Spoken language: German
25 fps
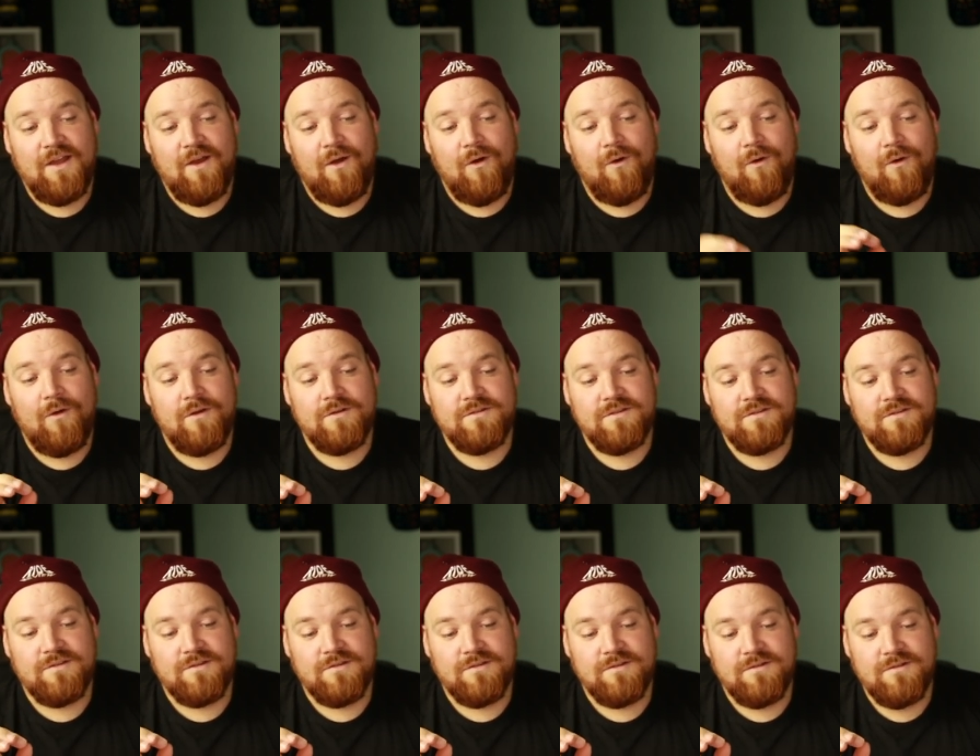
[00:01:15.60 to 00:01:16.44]

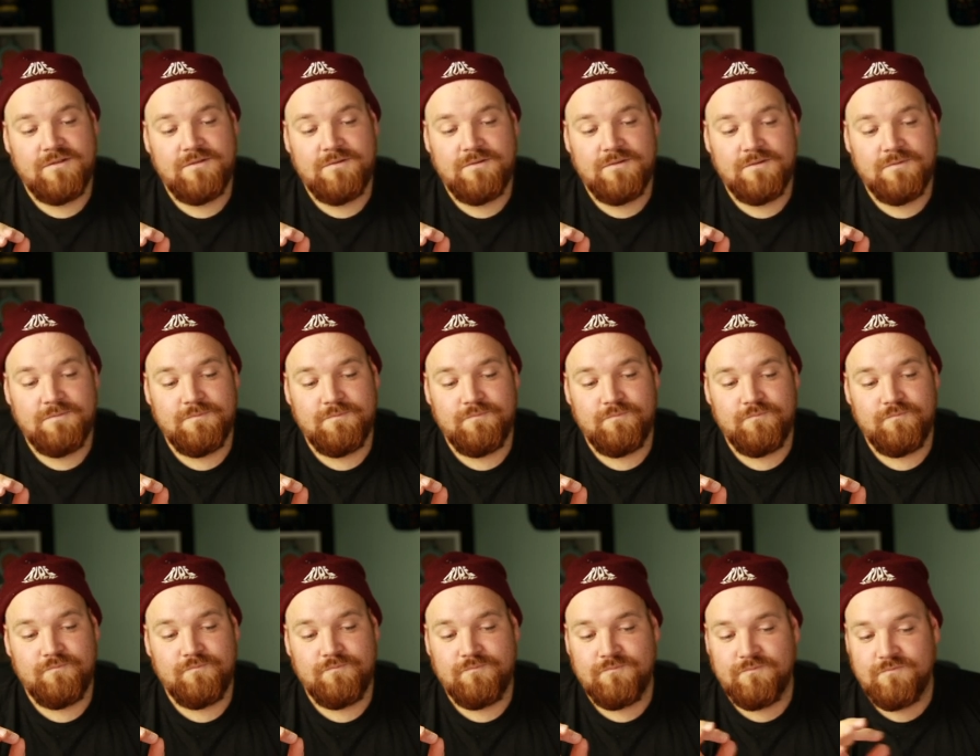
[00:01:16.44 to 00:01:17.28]
Und äh,
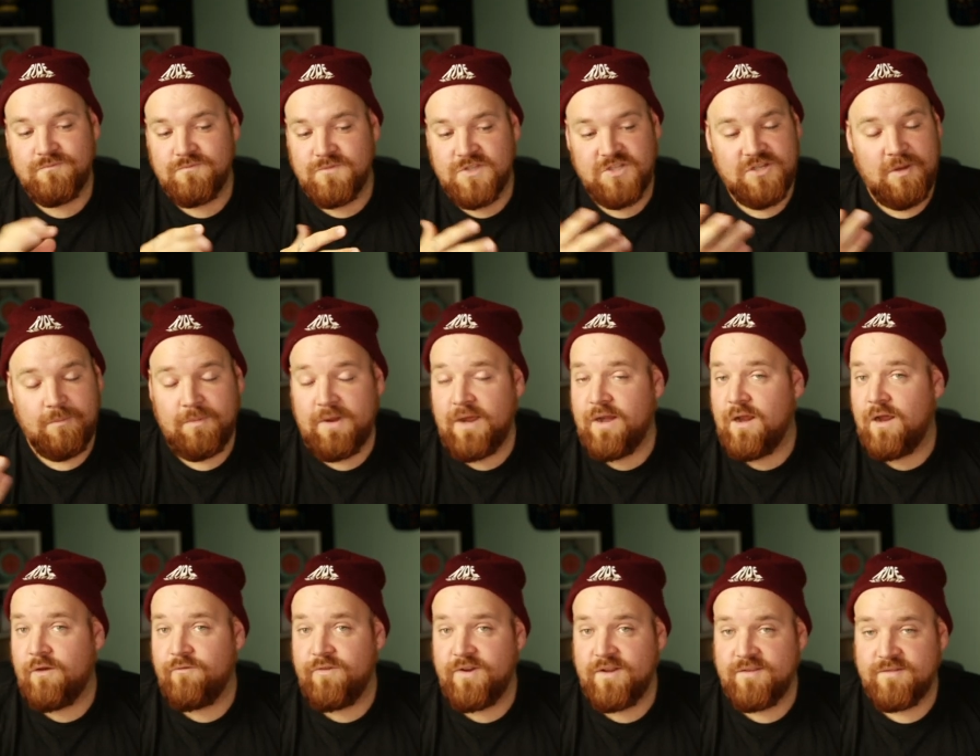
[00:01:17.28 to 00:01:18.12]
ich habe keine
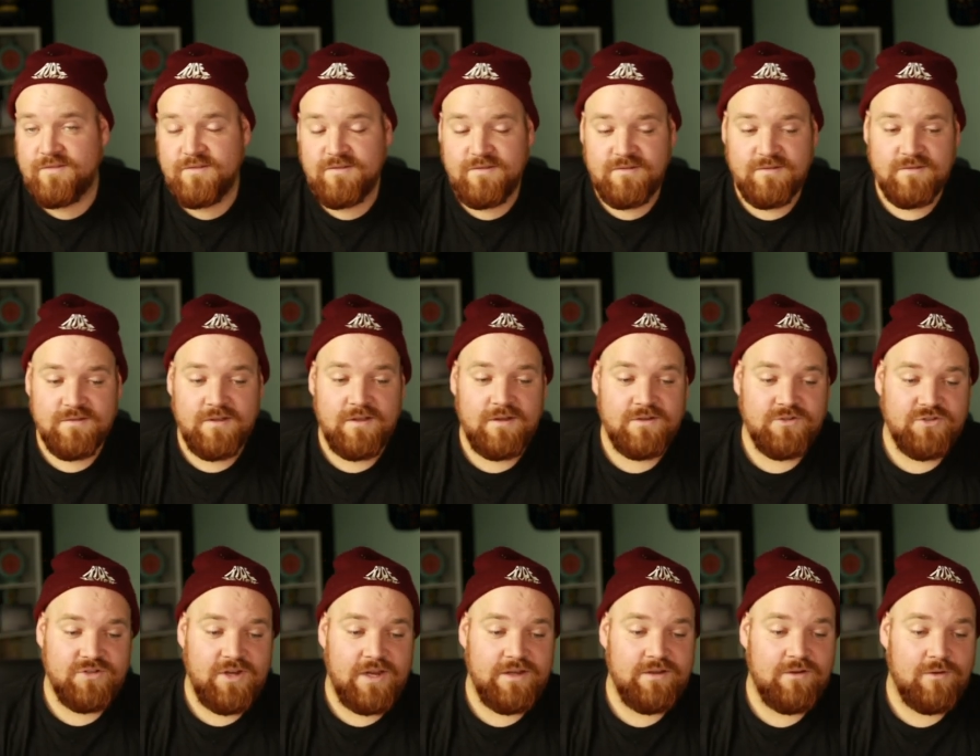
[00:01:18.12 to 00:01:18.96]
Ahnung, wer das ist. Er
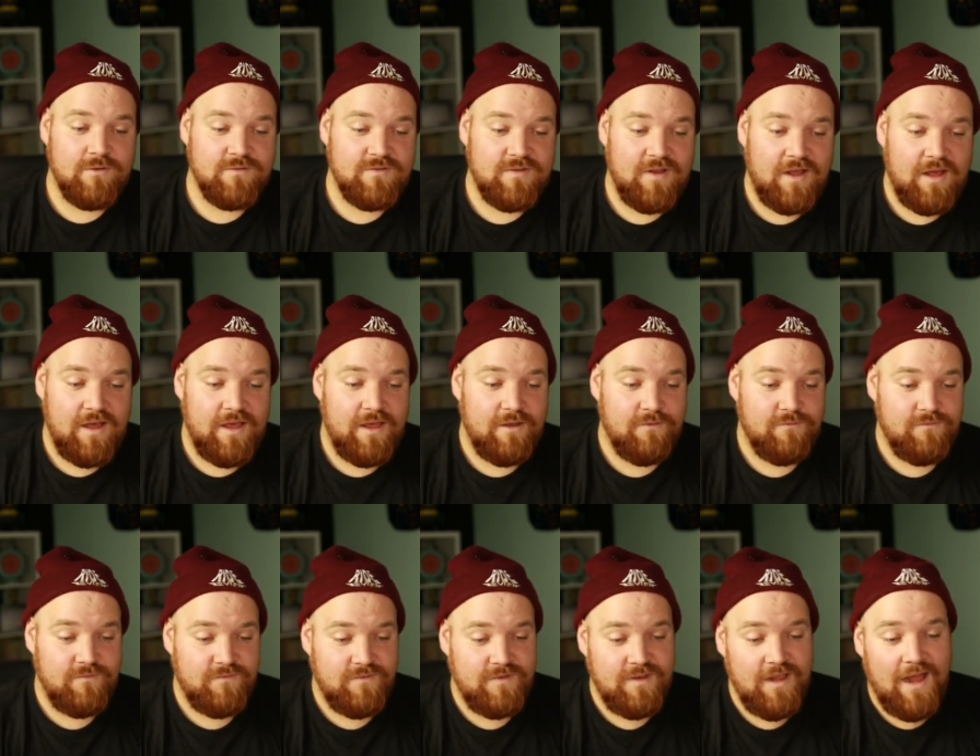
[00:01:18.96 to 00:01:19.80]
scheint aus der
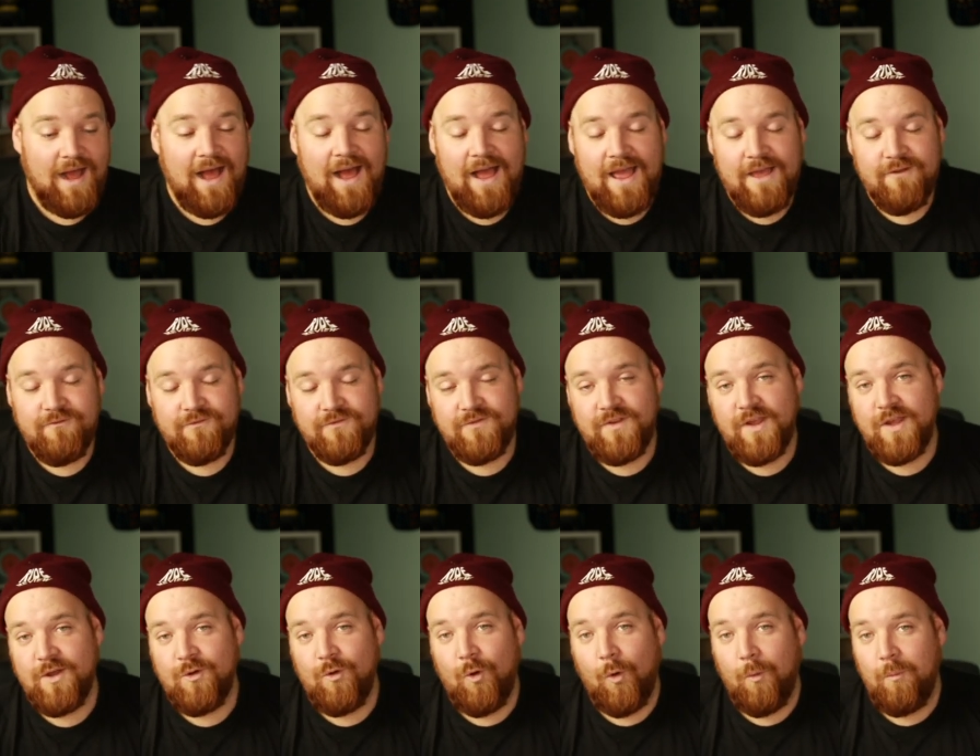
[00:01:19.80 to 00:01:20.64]

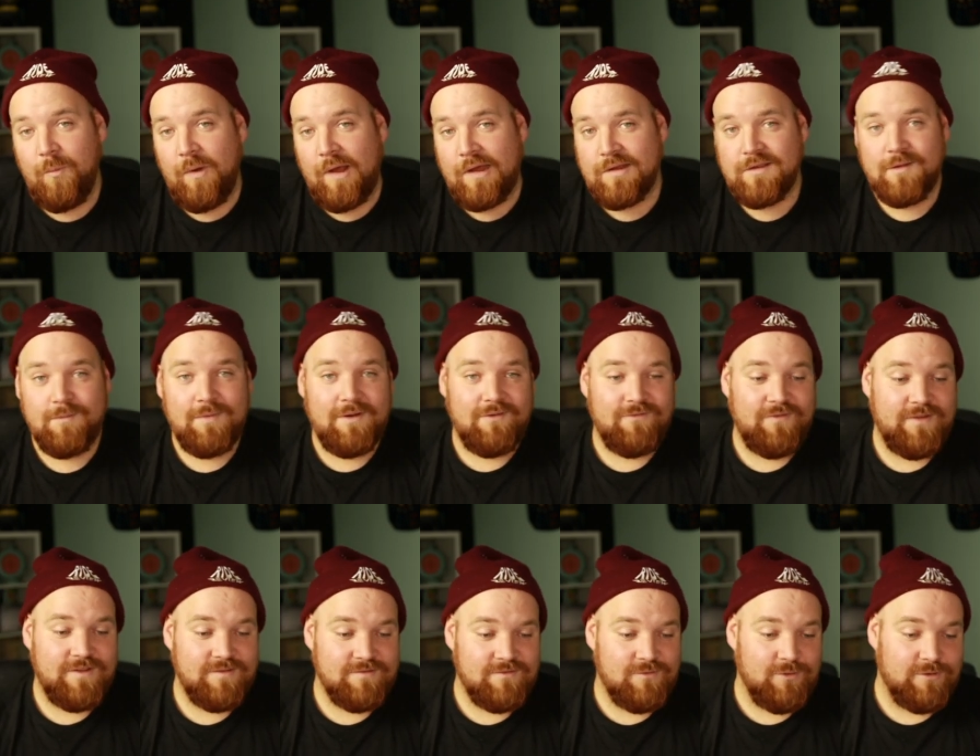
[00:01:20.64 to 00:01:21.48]
AfD-Gruppe
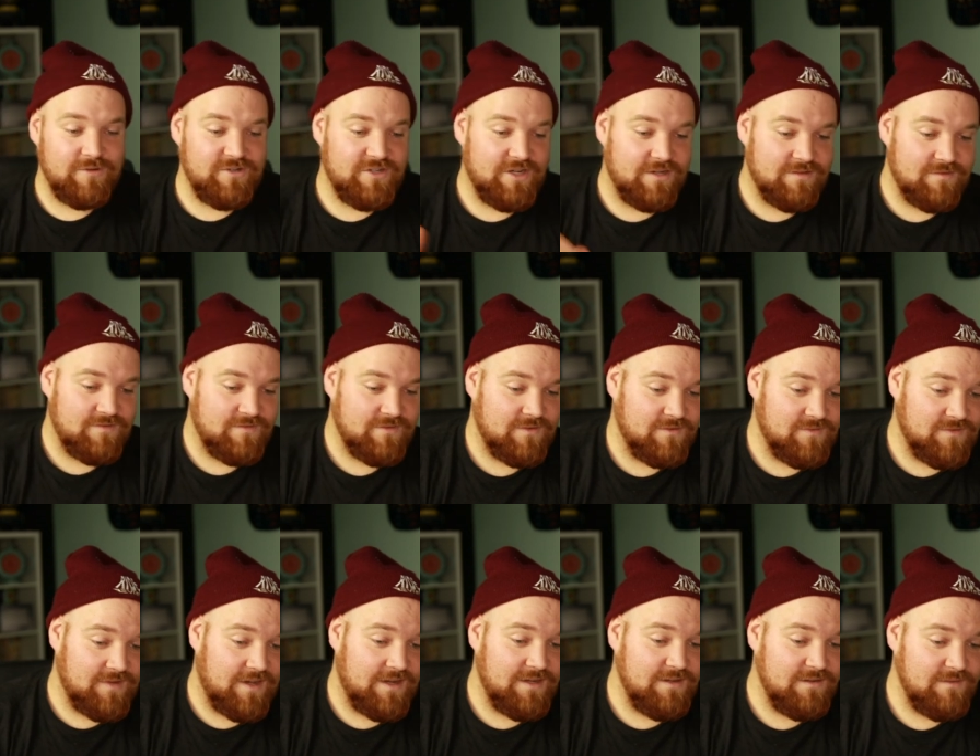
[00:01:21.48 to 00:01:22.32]
Achterbahnfans Deutschlands zu
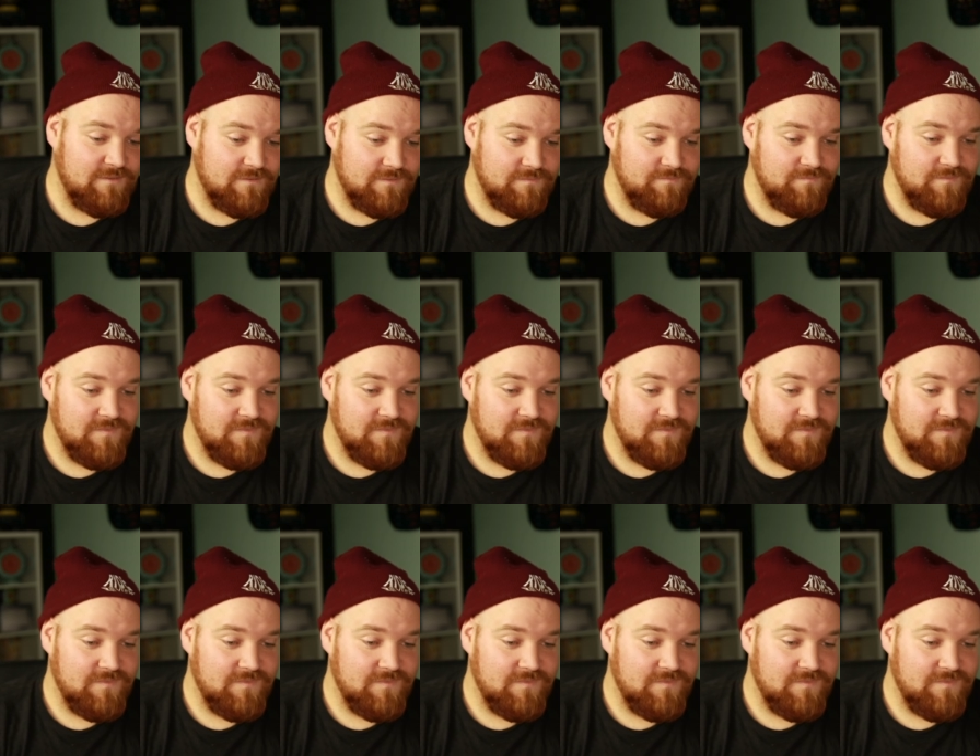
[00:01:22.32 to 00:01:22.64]
sein.